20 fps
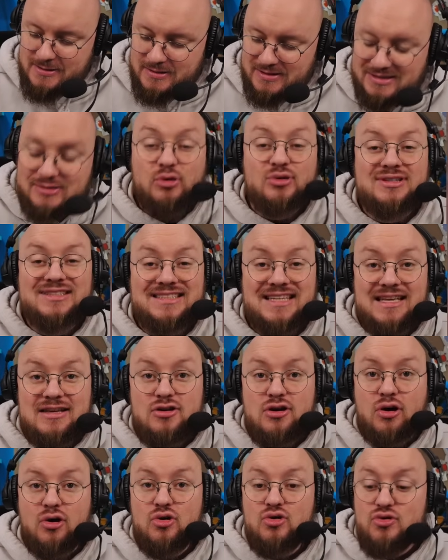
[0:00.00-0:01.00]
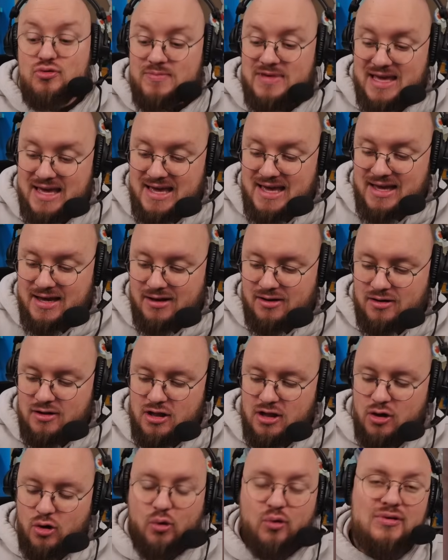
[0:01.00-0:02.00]
donc Seigneur Lumière,
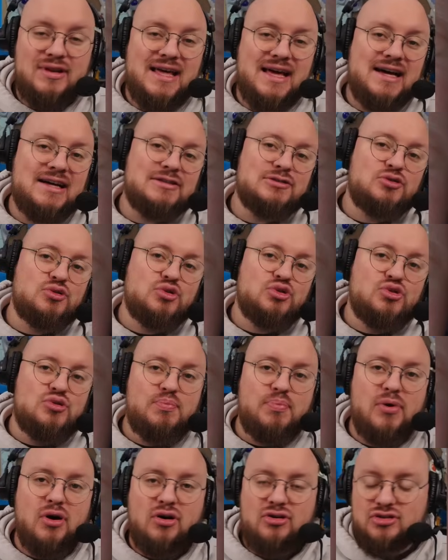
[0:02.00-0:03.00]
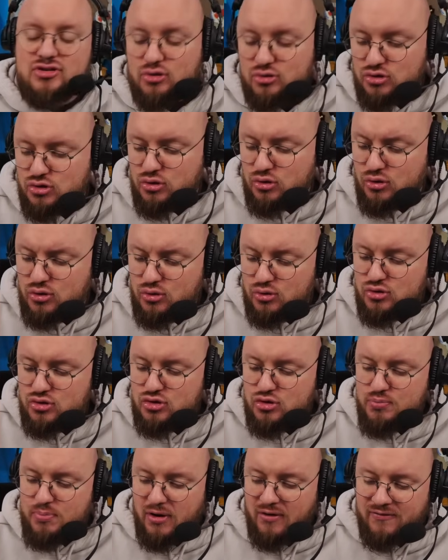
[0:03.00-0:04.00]
on a du support Centurion, du
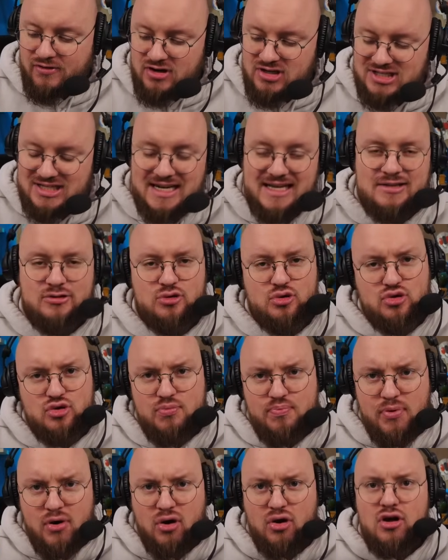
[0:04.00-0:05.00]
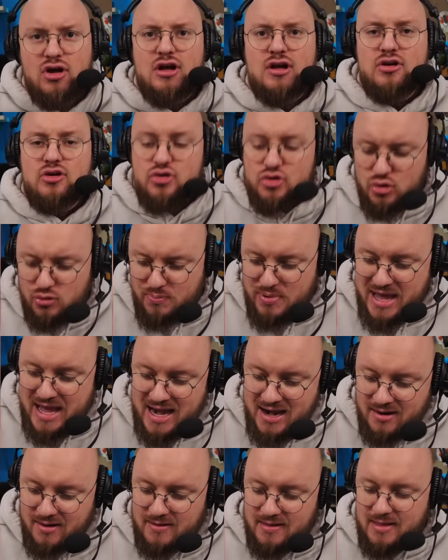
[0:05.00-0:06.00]
support Voiceless, du support
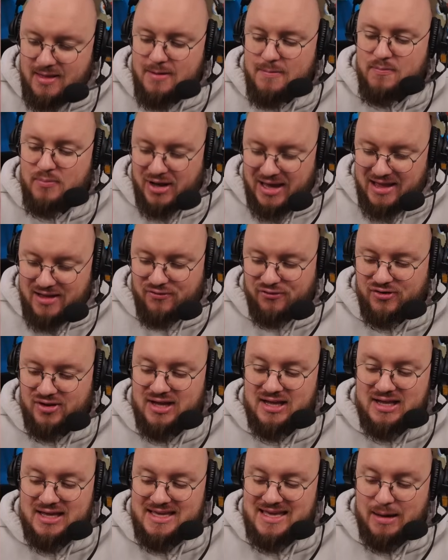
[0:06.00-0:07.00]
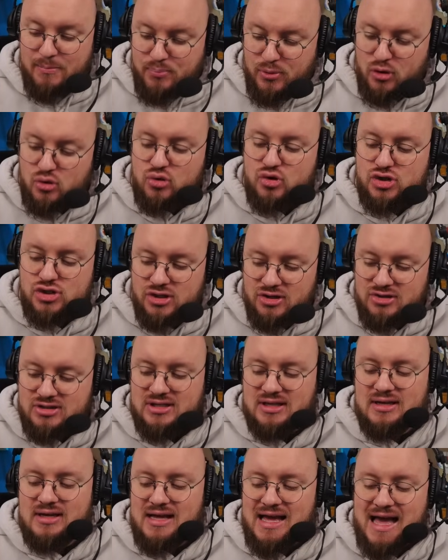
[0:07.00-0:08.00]
Yubel. Bref, il y a beaucoup de
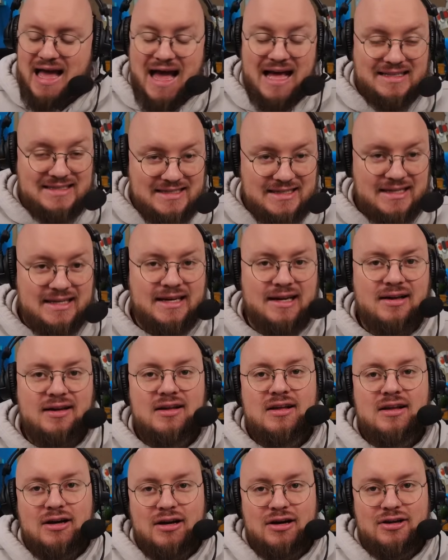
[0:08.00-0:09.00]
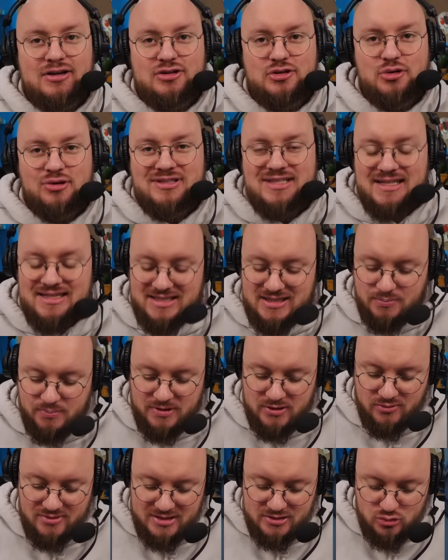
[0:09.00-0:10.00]
choses à dire. sur cette
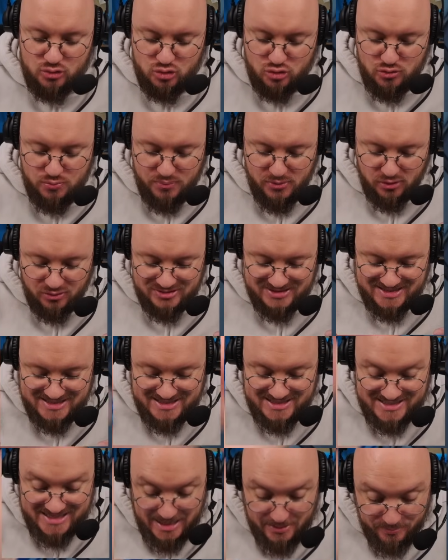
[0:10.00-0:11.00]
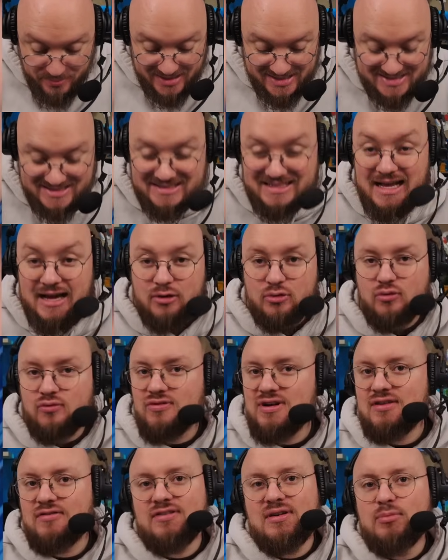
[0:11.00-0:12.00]
display, on a du support aussi Diabel Star, donc vous
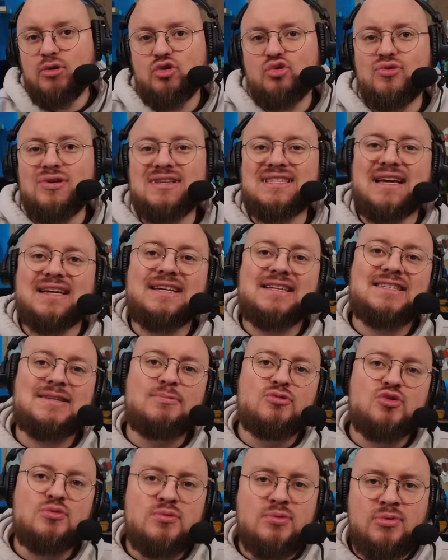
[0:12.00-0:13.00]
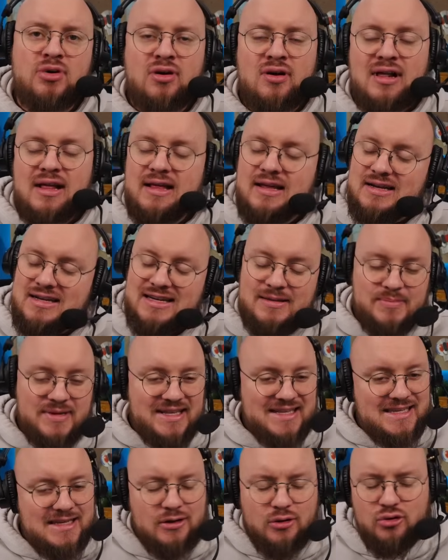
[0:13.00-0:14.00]
voyez vraiment tous les archétypes du moment,
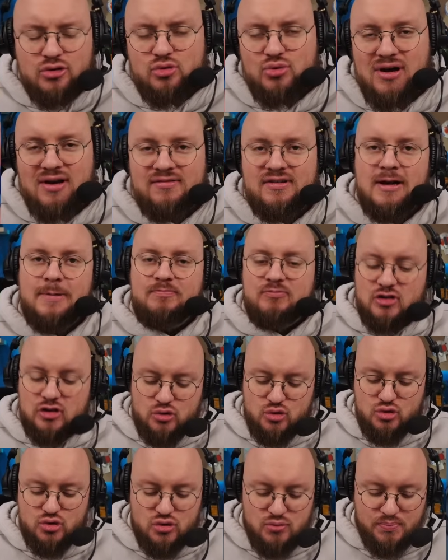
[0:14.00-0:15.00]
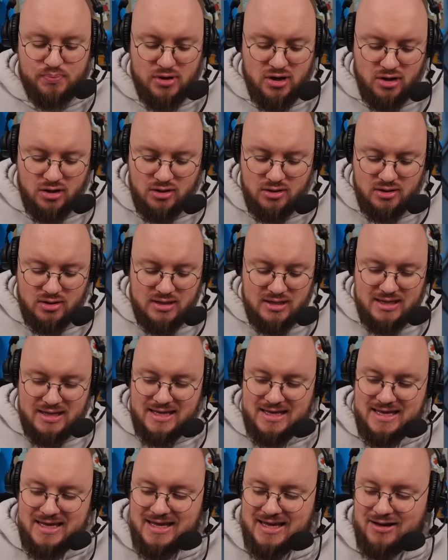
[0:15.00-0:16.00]
limite, qui reçoivent du support.
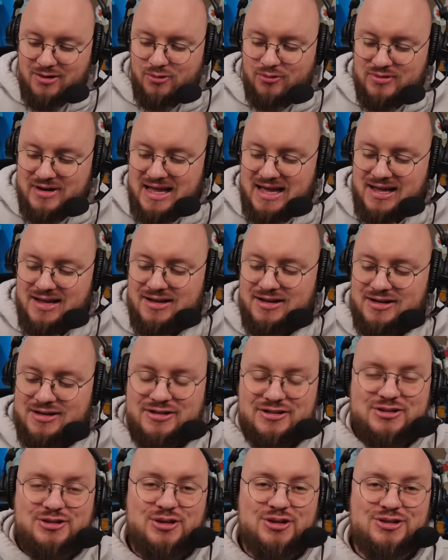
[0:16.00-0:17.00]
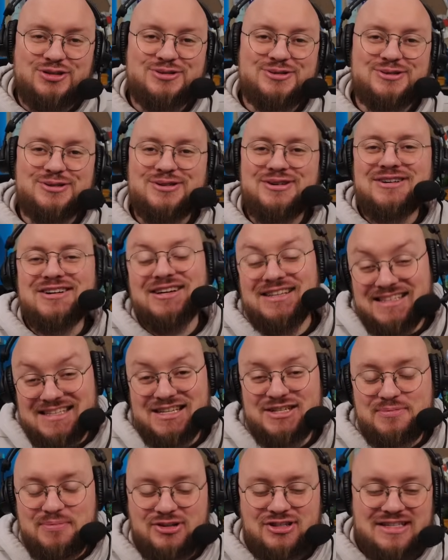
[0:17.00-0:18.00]
Et on a euh, surtout, euh,
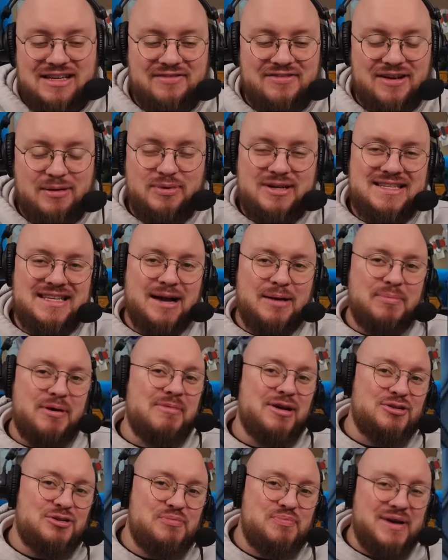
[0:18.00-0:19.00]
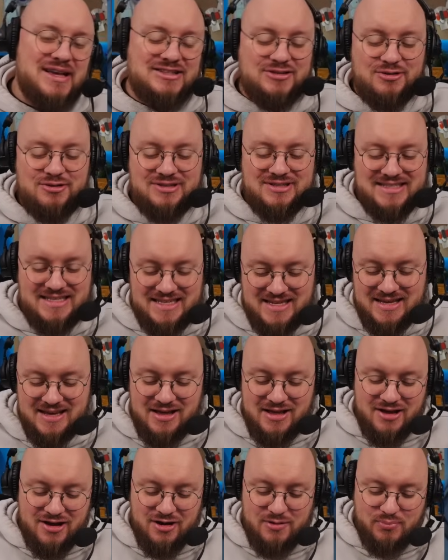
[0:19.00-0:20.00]
ça je pense que ça va faire plaisir à pas mal de personnes aussi,
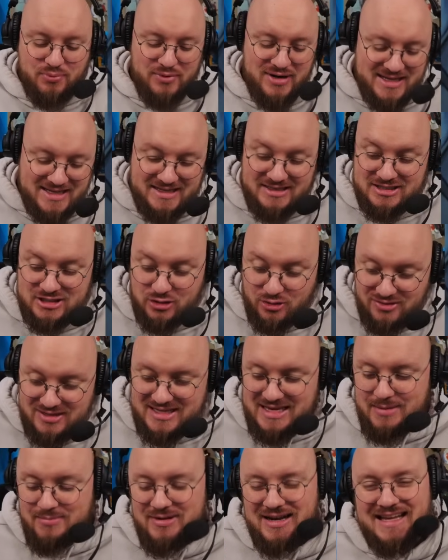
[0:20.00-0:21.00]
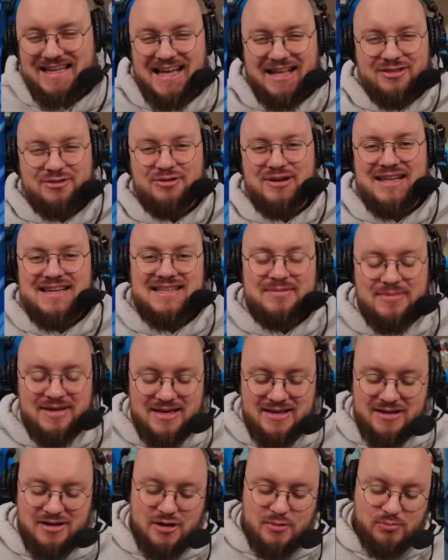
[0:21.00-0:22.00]
euh, pour les gens qui aiment les cartes de
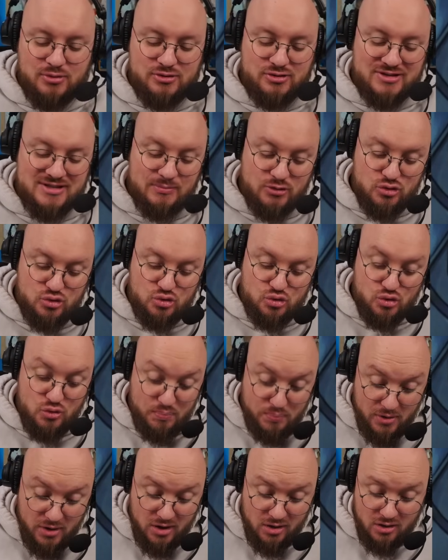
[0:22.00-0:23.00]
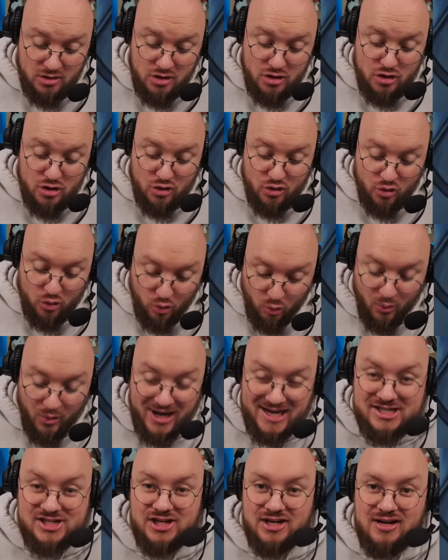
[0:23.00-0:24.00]
l'animé, potentiellement du support
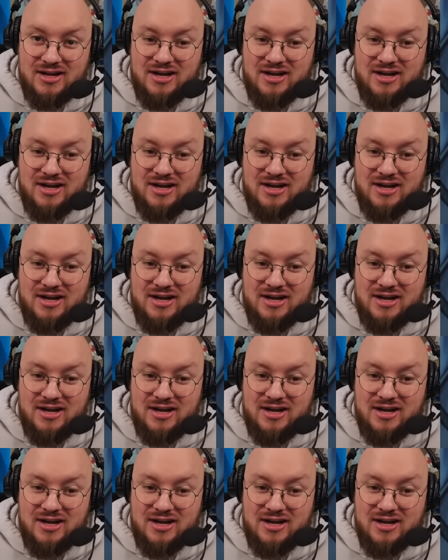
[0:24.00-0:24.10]
rouage